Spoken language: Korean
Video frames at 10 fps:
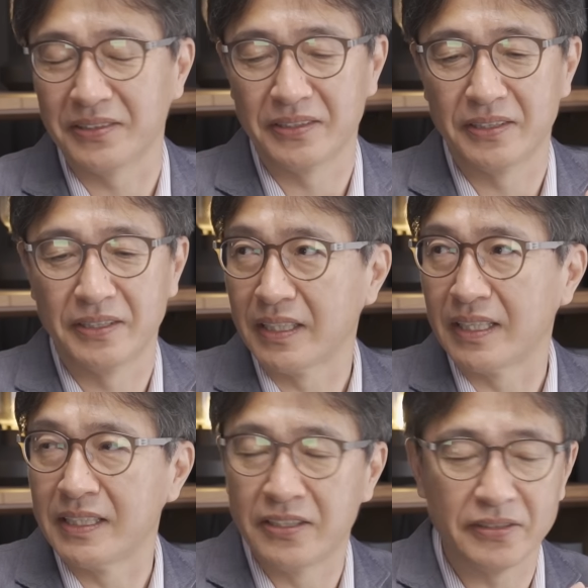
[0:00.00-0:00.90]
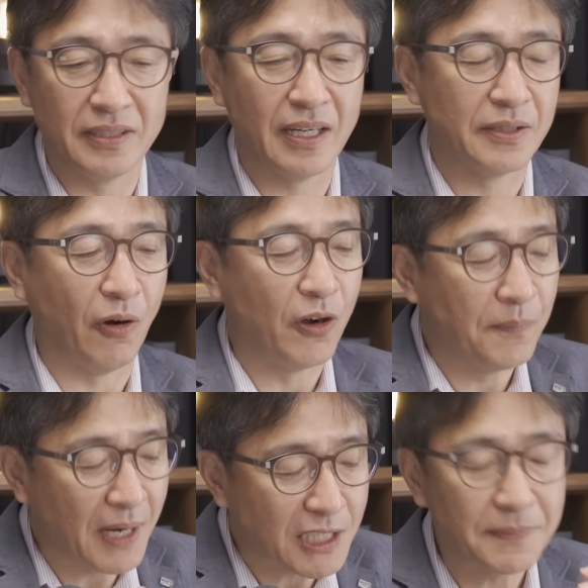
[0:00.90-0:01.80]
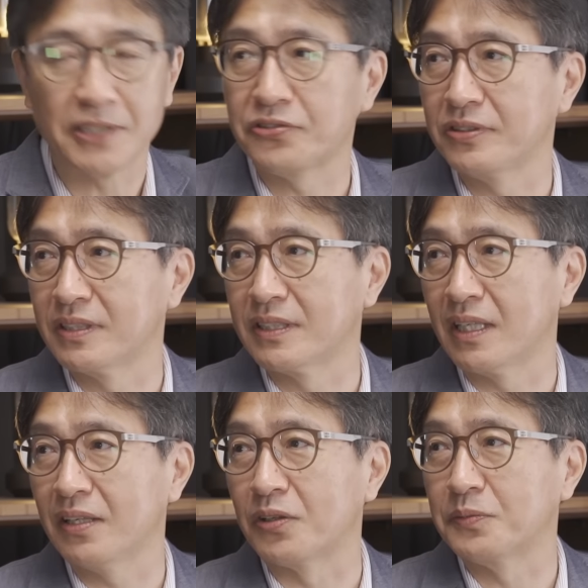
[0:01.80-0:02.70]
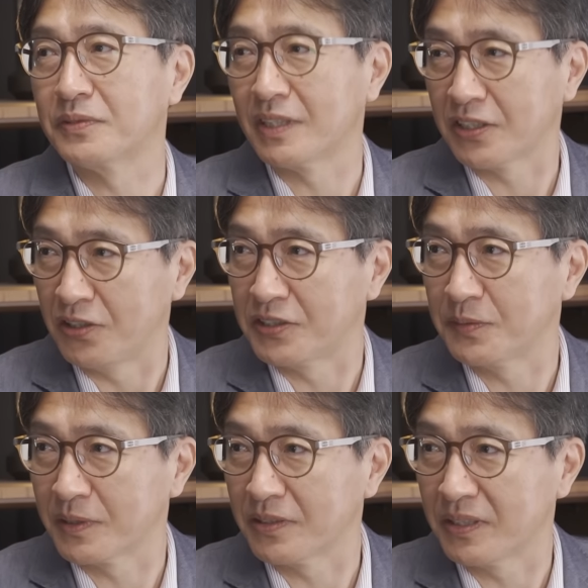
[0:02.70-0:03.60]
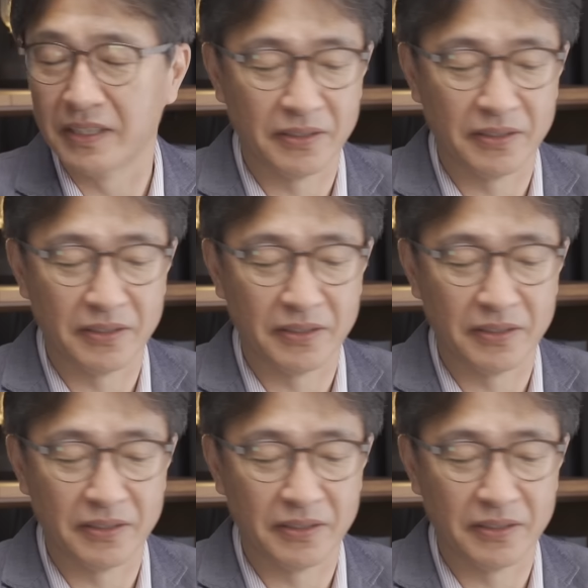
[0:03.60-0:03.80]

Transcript: 네. 그러니까 이것을 내가 그럼 얼만큼 할 수 있느냐가 여러분들의 결심인 거예요.